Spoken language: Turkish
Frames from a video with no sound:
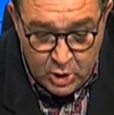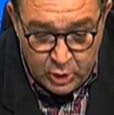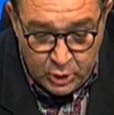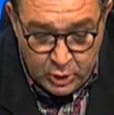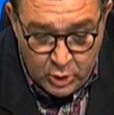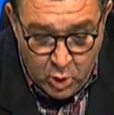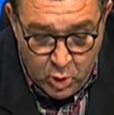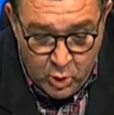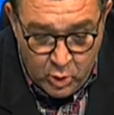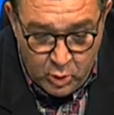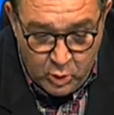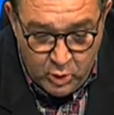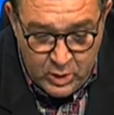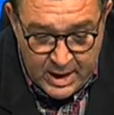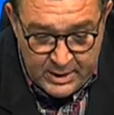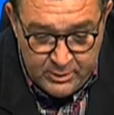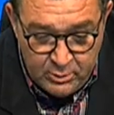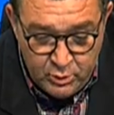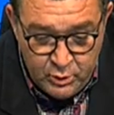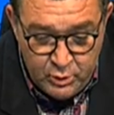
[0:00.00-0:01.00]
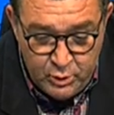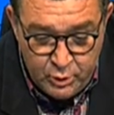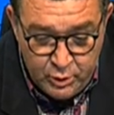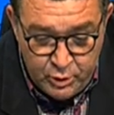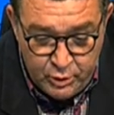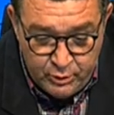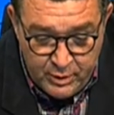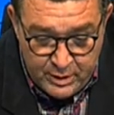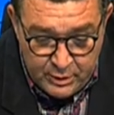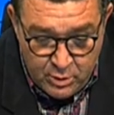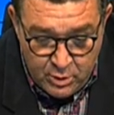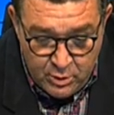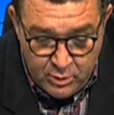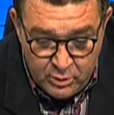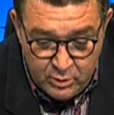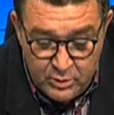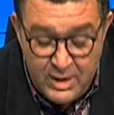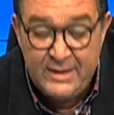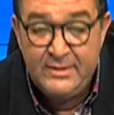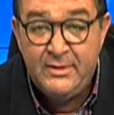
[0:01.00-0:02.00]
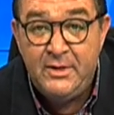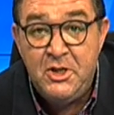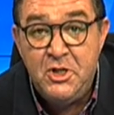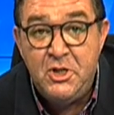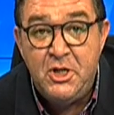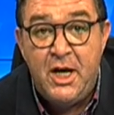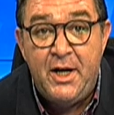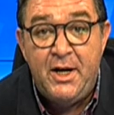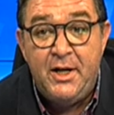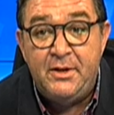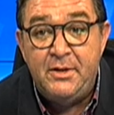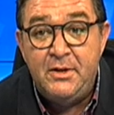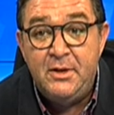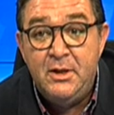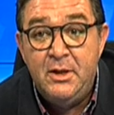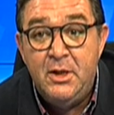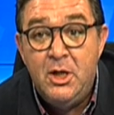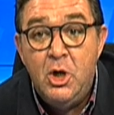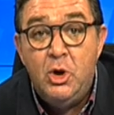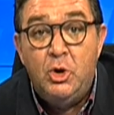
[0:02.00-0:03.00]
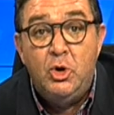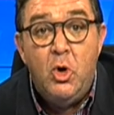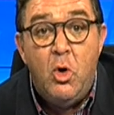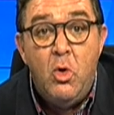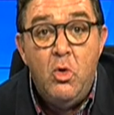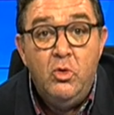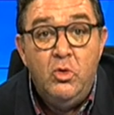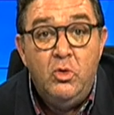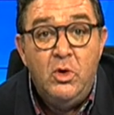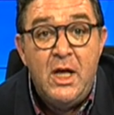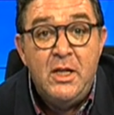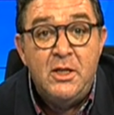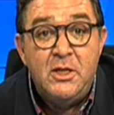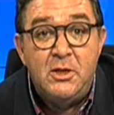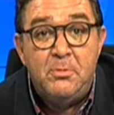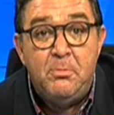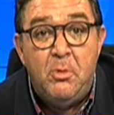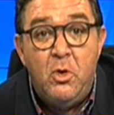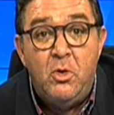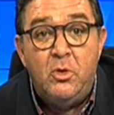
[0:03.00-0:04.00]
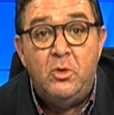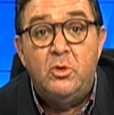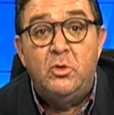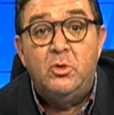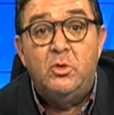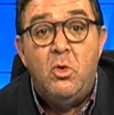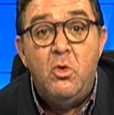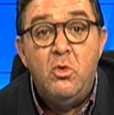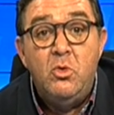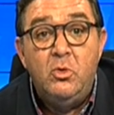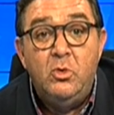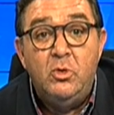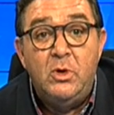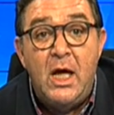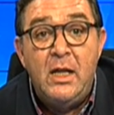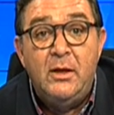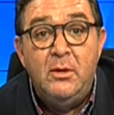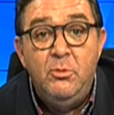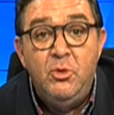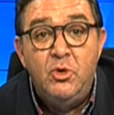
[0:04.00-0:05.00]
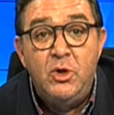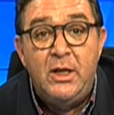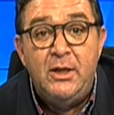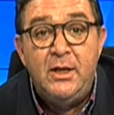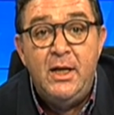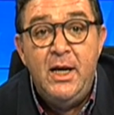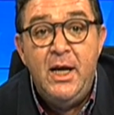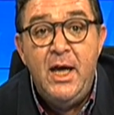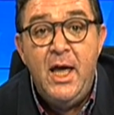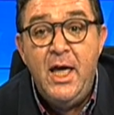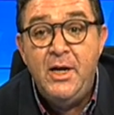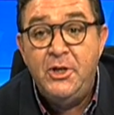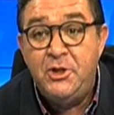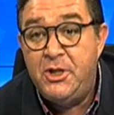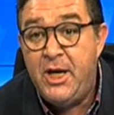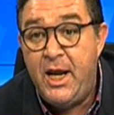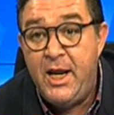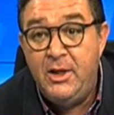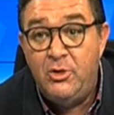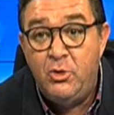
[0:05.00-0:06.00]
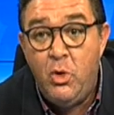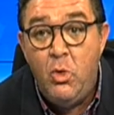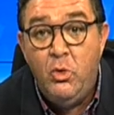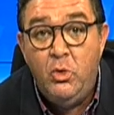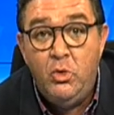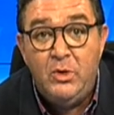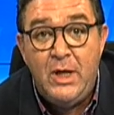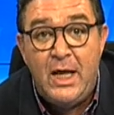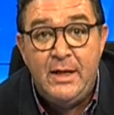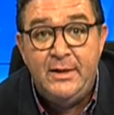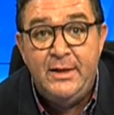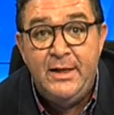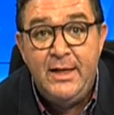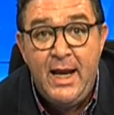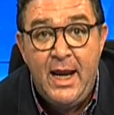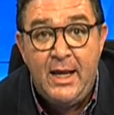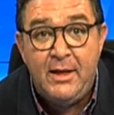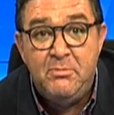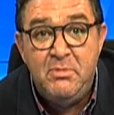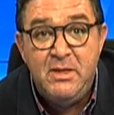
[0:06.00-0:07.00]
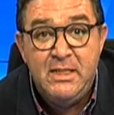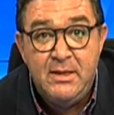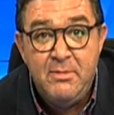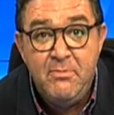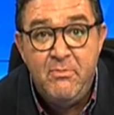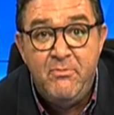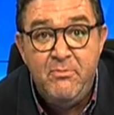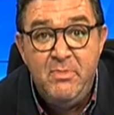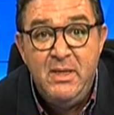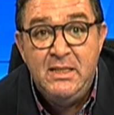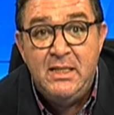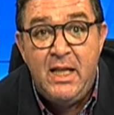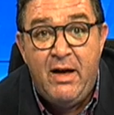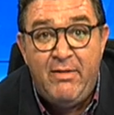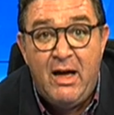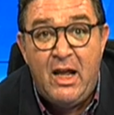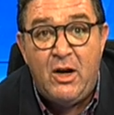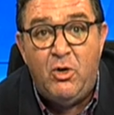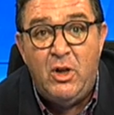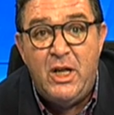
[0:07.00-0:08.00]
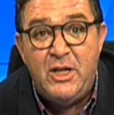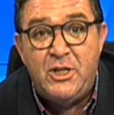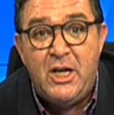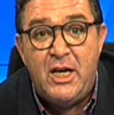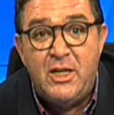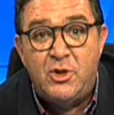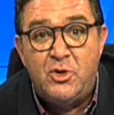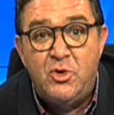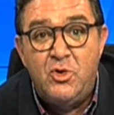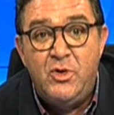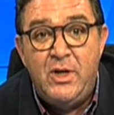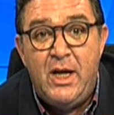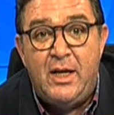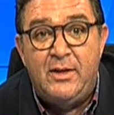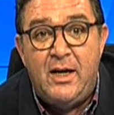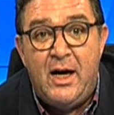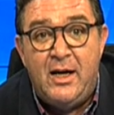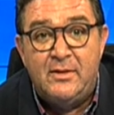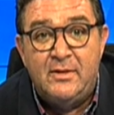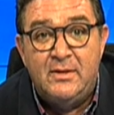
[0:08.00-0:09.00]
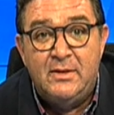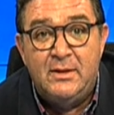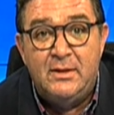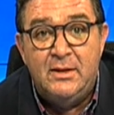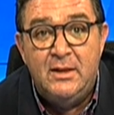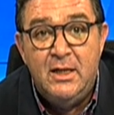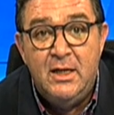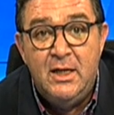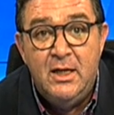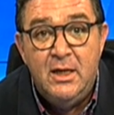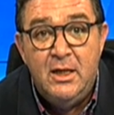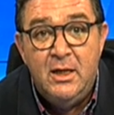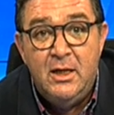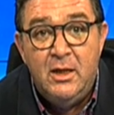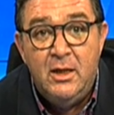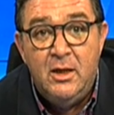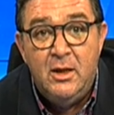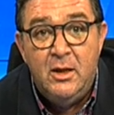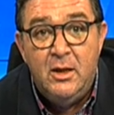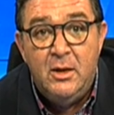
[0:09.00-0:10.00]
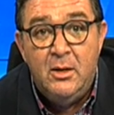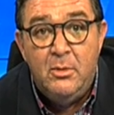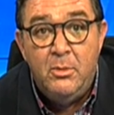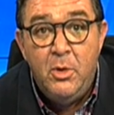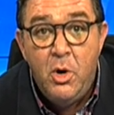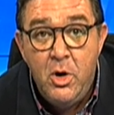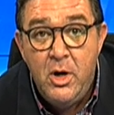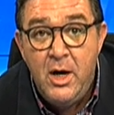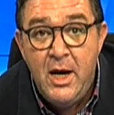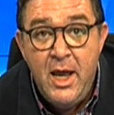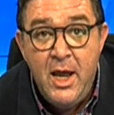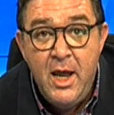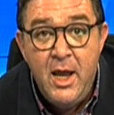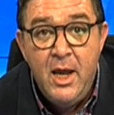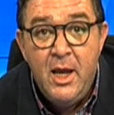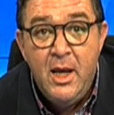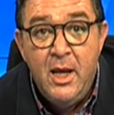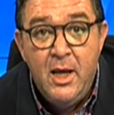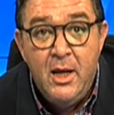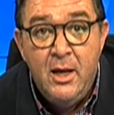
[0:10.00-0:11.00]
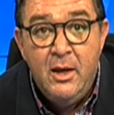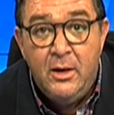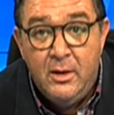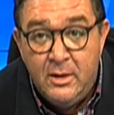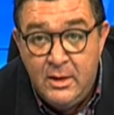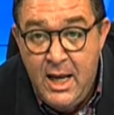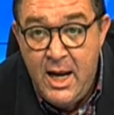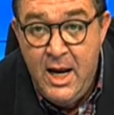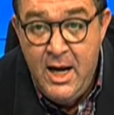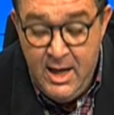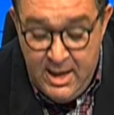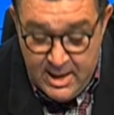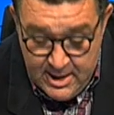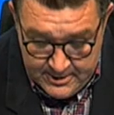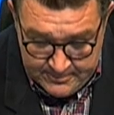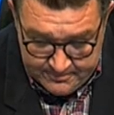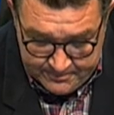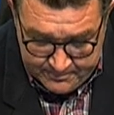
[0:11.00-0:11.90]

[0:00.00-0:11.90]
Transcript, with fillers: Doğrudan uçuş ve doğrudan ticaret. Doğrudan spor, doğrudan mücadele, her şey doğrudan direkt bizim, biz de var olacağız dünyada artık. Böyle değil.